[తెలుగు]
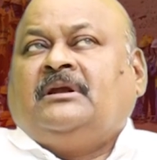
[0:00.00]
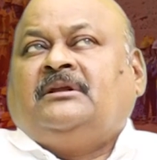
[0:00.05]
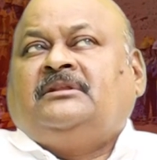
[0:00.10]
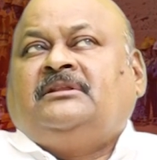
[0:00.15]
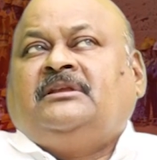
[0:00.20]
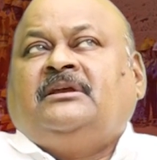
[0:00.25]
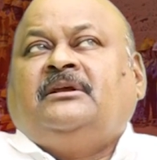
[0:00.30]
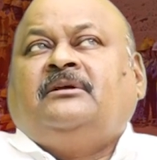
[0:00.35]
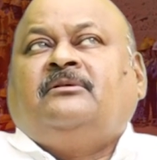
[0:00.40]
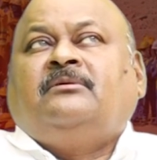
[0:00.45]

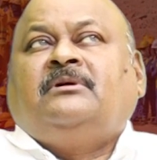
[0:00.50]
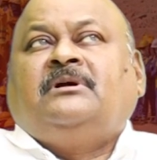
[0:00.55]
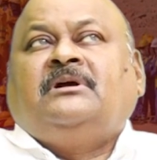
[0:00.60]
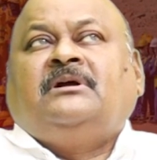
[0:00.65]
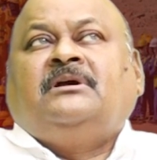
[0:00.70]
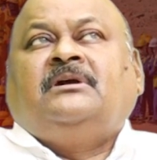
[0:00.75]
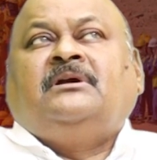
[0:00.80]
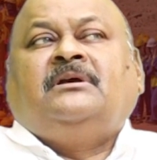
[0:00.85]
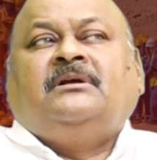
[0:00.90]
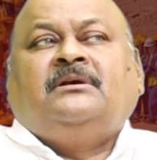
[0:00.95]
అయితే ఒక
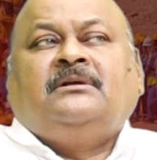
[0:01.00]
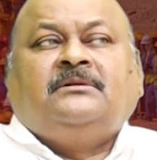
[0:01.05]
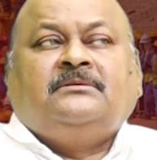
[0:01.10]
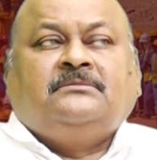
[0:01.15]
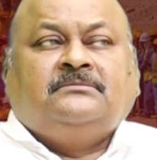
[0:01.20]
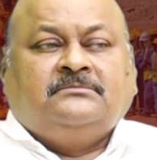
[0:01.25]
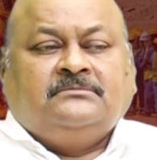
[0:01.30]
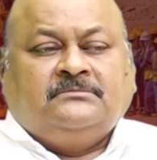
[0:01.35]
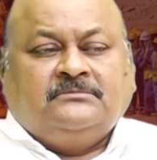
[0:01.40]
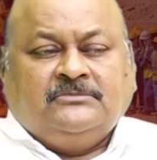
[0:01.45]

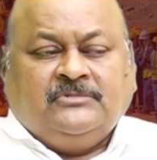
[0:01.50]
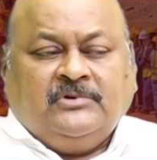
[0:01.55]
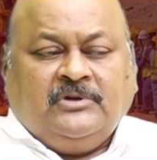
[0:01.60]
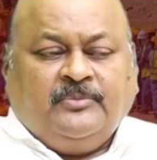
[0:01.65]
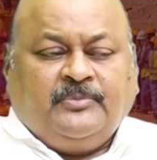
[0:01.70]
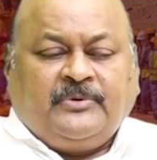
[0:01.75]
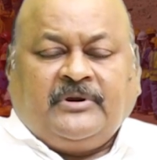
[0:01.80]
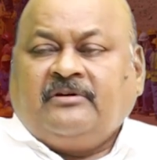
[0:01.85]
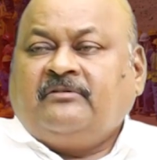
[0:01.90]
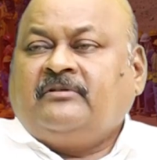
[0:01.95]
ఒక
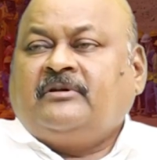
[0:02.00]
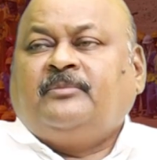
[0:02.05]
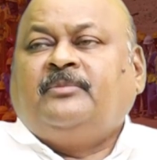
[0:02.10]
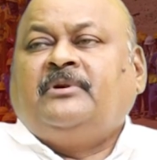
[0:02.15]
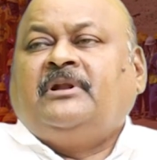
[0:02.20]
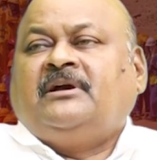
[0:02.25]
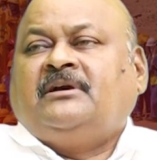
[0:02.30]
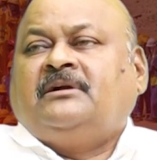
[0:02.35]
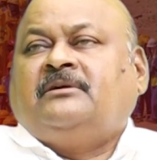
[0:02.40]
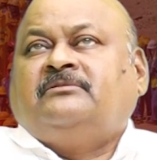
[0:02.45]
ప్రావర్బ్
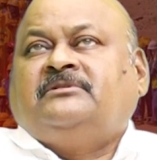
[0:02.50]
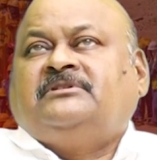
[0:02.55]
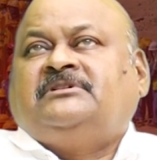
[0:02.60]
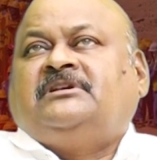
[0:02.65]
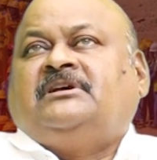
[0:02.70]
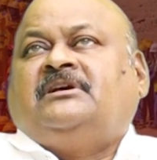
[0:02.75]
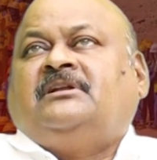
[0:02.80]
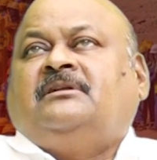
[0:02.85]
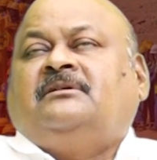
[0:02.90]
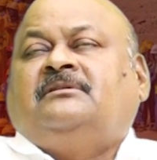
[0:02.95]
లాగా ఉంది
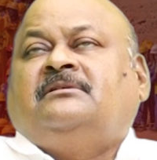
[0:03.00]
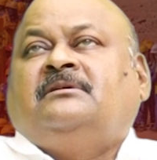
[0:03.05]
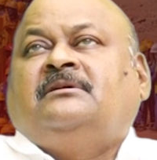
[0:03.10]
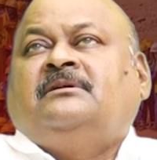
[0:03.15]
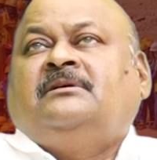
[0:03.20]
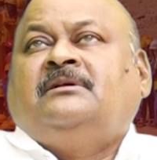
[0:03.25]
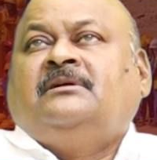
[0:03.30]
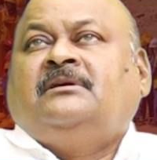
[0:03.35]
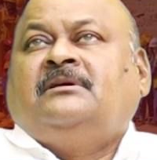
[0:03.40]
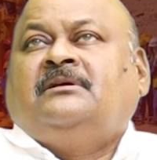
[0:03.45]
సార్
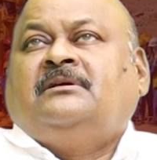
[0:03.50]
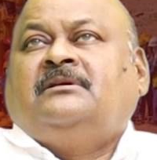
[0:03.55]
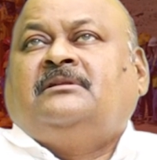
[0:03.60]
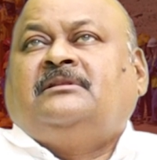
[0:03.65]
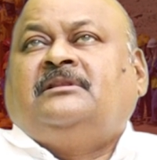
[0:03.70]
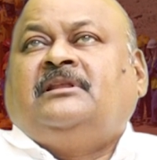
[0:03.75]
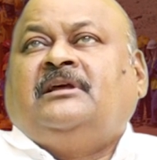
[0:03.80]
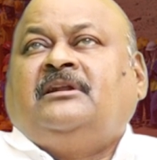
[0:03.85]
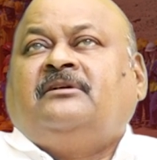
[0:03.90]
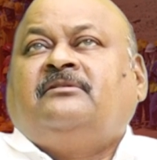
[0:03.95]

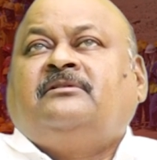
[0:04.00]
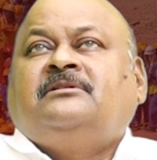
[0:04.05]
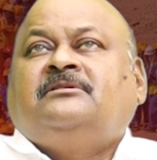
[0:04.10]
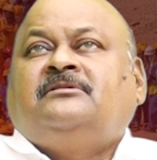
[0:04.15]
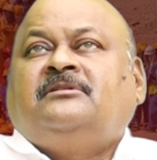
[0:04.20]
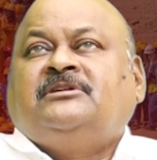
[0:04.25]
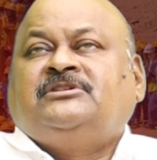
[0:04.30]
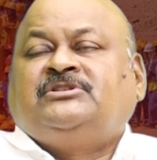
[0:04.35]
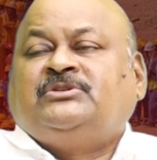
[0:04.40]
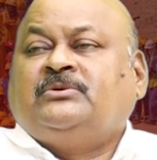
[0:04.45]

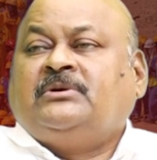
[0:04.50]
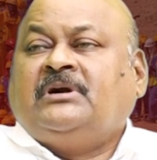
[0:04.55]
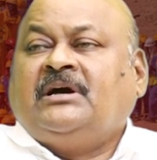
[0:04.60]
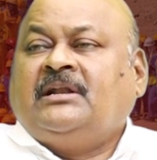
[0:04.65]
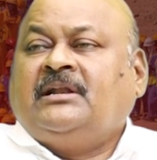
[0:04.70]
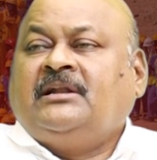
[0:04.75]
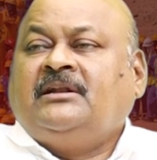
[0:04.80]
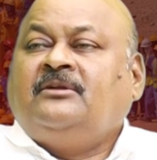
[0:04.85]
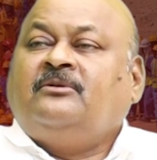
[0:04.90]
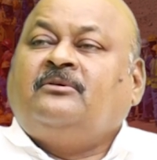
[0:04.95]
ధనవంతుల
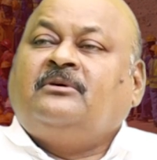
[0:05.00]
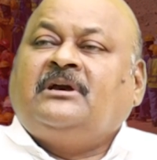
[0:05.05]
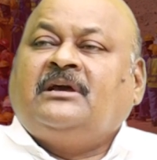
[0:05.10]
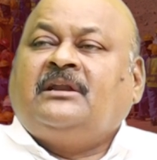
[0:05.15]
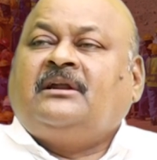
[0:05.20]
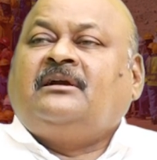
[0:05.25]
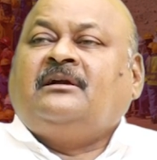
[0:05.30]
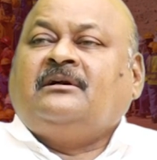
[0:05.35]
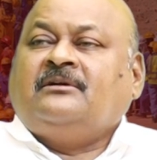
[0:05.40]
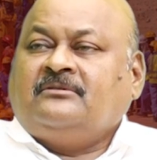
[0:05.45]
సుఖాలన్నీ ఒకే
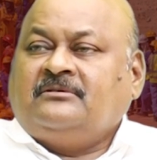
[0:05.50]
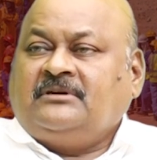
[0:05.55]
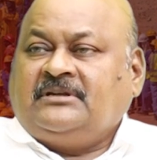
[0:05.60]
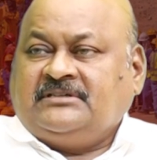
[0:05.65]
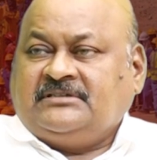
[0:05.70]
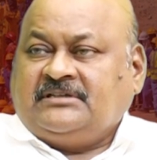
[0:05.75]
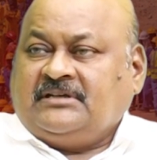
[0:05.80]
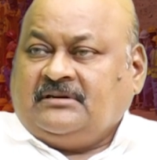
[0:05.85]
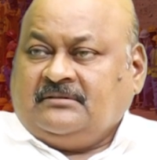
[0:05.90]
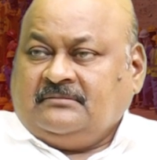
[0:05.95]
రకంగా
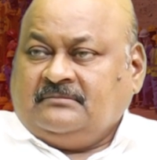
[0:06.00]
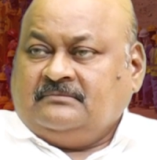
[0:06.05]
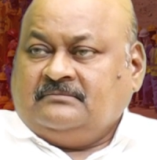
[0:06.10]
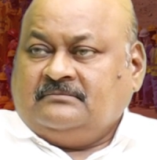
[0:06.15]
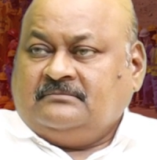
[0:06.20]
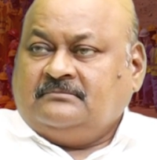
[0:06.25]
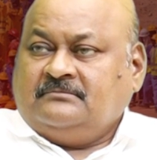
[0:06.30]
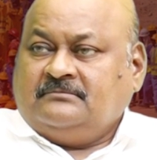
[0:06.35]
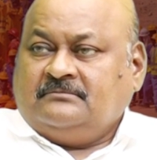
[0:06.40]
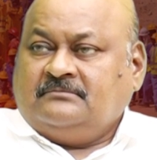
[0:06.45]
ఉంటాయి సార్
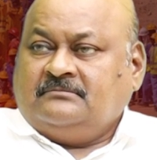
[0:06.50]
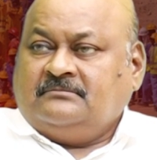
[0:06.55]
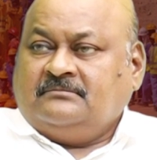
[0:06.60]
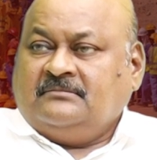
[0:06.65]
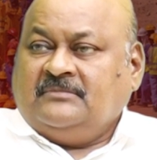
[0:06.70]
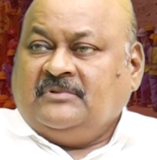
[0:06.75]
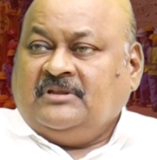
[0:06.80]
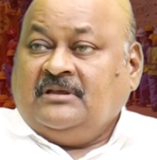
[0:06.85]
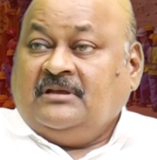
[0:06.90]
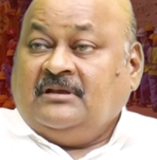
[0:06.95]

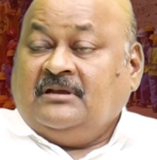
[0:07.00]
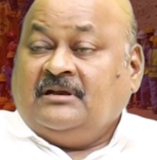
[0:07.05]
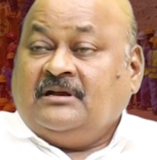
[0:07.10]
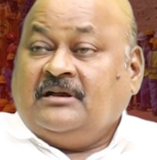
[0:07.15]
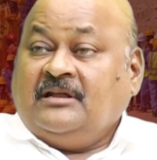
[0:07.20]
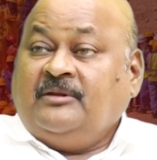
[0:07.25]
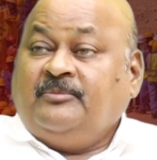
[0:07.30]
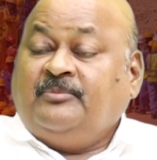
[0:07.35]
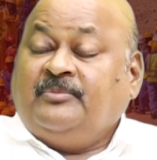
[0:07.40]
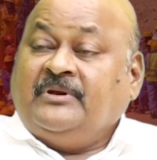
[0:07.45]

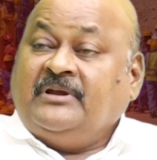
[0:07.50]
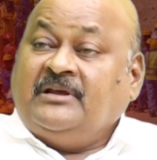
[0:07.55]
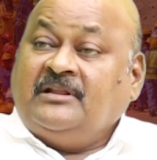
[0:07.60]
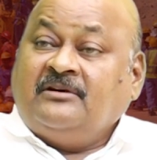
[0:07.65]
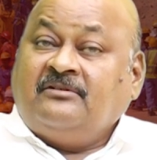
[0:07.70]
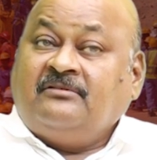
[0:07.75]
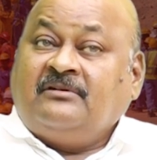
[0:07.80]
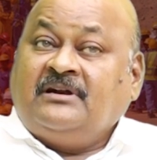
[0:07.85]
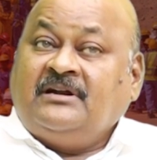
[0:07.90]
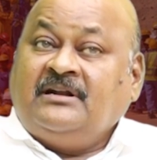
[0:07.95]
కానీ
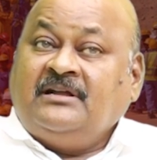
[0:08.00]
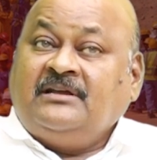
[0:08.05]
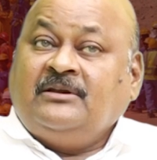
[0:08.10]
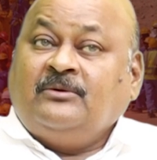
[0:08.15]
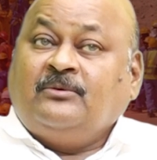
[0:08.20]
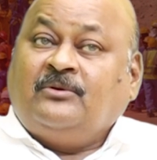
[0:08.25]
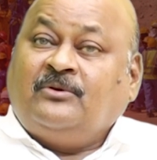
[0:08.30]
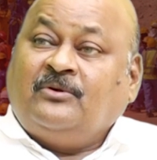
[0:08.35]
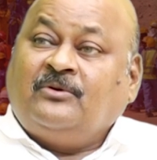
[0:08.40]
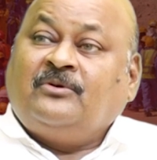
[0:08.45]
పేదవాడికి
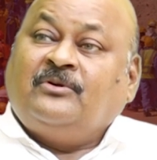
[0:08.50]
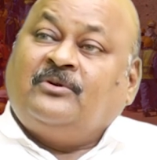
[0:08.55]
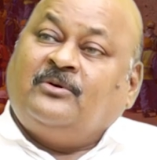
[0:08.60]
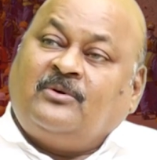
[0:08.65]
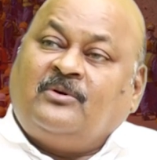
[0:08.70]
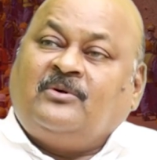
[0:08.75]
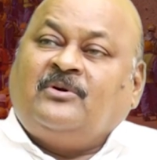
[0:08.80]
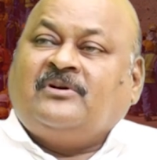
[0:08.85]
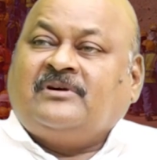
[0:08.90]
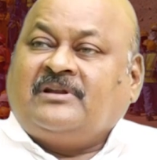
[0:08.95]

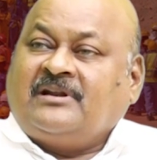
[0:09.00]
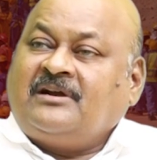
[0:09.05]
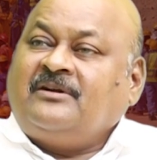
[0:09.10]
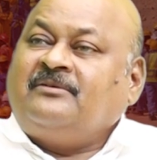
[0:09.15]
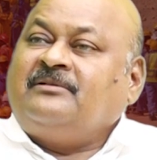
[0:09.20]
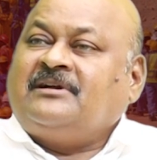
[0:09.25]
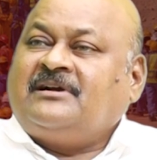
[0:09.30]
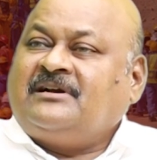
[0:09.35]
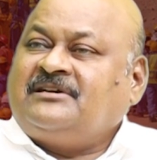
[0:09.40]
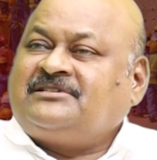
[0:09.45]
ఒక్కొక్కడికి ఒక్కొక్క
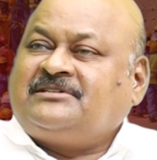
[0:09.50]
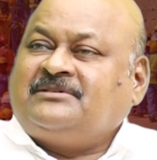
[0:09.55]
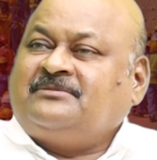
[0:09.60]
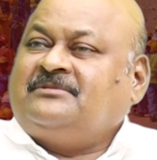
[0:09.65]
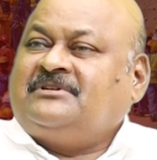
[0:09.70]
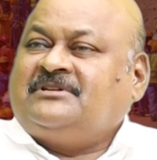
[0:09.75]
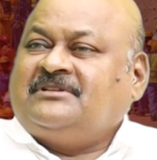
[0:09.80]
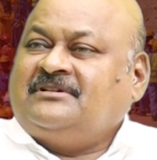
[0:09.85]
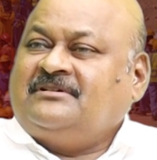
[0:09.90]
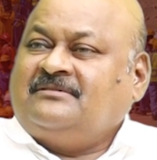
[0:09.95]
రకమైన కష్టం
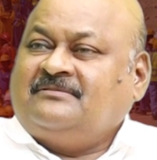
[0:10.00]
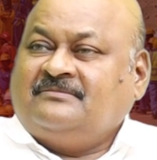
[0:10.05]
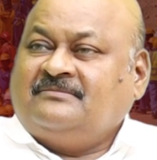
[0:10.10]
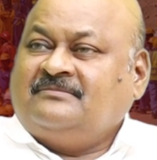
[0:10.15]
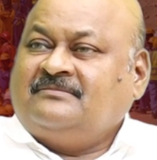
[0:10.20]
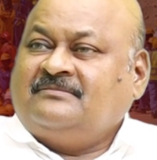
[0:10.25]
ఉంటుంది